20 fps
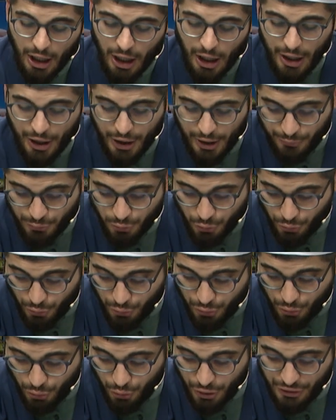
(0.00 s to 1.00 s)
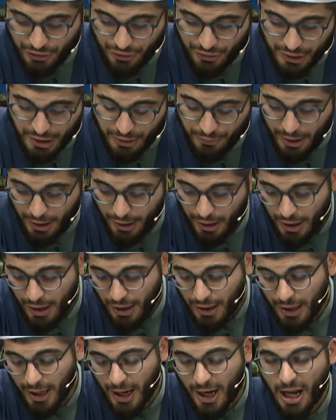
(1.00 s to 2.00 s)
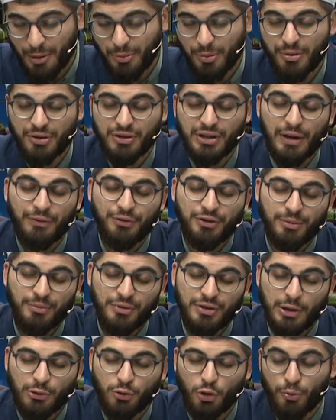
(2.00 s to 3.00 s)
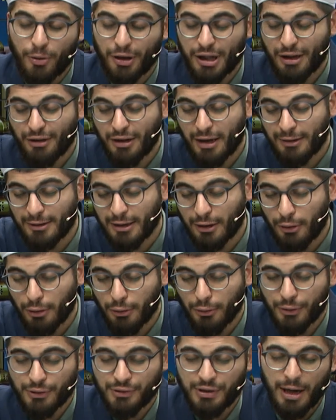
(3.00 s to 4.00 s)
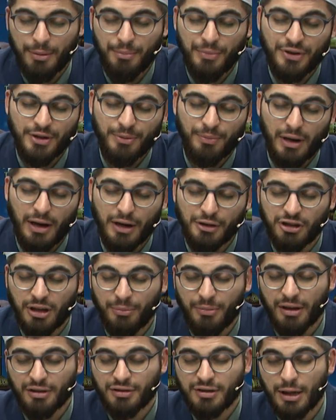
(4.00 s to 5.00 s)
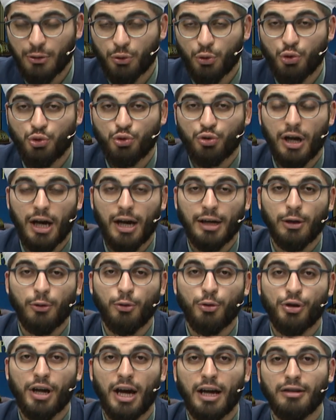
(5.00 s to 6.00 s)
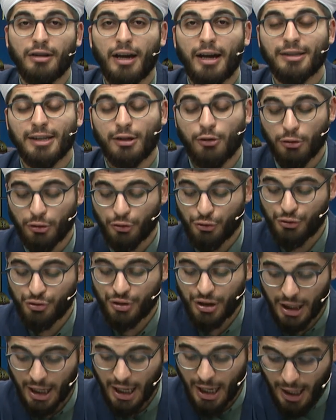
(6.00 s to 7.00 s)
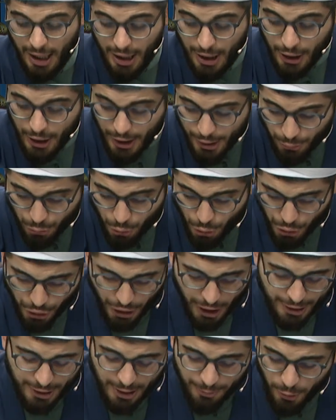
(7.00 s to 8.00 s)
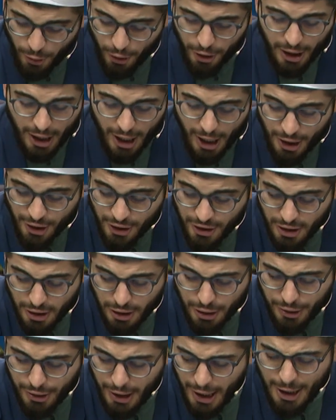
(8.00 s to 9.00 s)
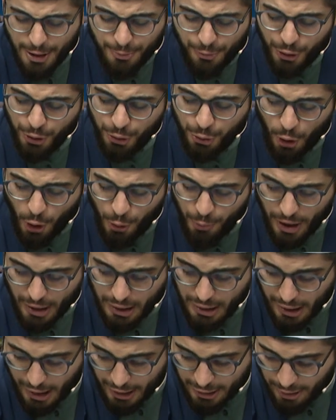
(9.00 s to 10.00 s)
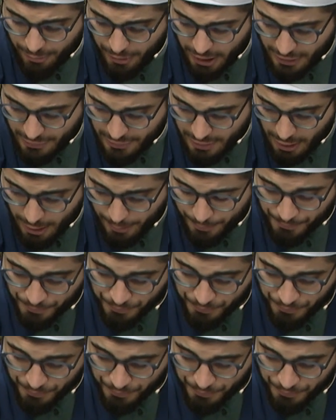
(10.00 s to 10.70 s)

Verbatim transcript: Araf suresinde de var. Ya Rabbi biz nefsimize zulmedenlerden olduk. Sen bizi bağışlamazsan husrana uğrayanlardan oluruz diye Dünyada böyle yıllar boyu tövbe etti Adem Aleyhisselam.